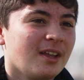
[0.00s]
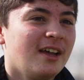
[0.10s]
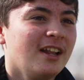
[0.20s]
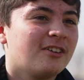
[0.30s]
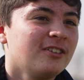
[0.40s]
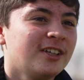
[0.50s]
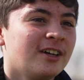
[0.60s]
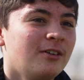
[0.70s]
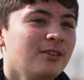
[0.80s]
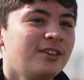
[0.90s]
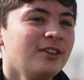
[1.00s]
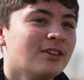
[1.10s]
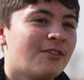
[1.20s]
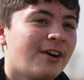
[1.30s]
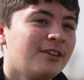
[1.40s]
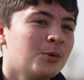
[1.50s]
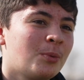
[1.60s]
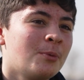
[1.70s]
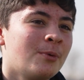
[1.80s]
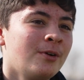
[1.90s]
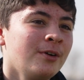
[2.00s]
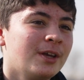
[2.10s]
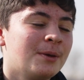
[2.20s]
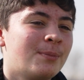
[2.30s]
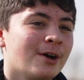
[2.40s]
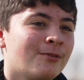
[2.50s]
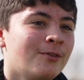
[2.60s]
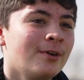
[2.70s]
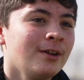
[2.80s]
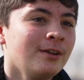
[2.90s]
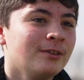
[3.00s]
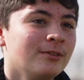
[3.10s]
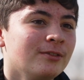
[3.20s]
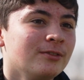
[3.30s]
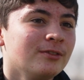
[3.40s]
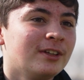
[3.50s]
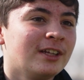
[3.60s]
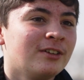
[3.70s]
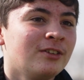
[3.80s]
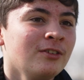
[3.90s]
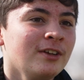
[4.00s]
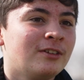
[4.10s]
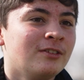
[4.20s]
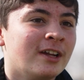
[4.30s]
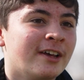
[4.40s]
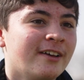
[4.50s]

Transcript: Elle contient aussi de la farine de froment et parfois des œufs et du lait.